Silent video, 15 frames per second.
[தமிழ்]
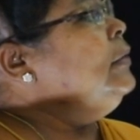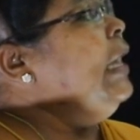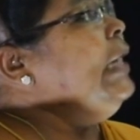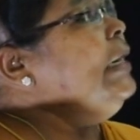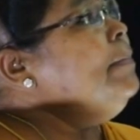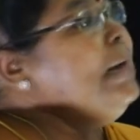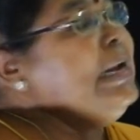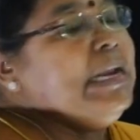
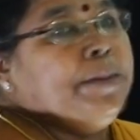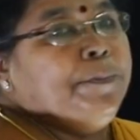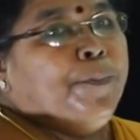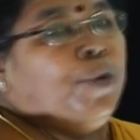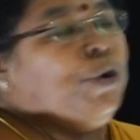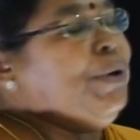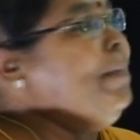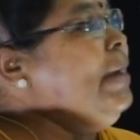தருமனின்
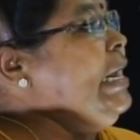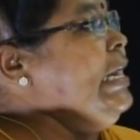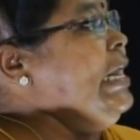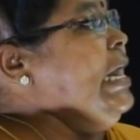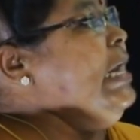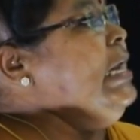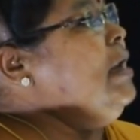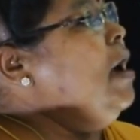
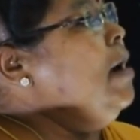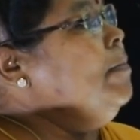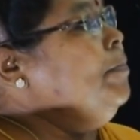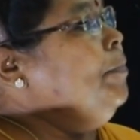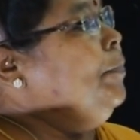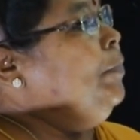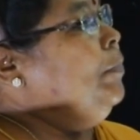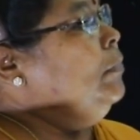பொறுமையினை நாம்
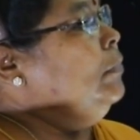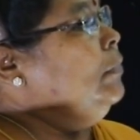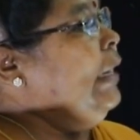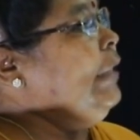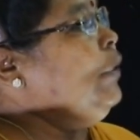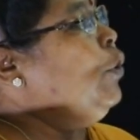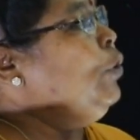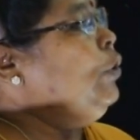
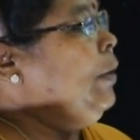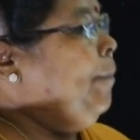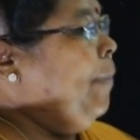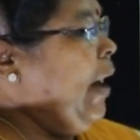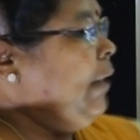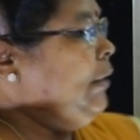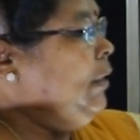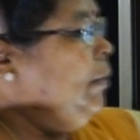மேற்கொண்டு
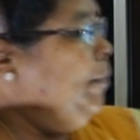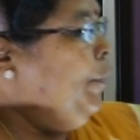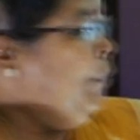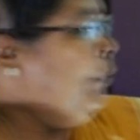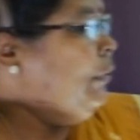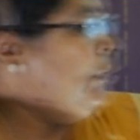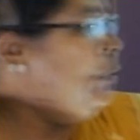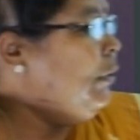பார்க்கும்
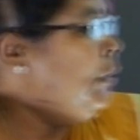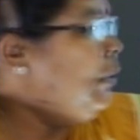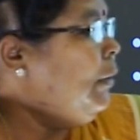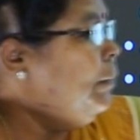பொழுது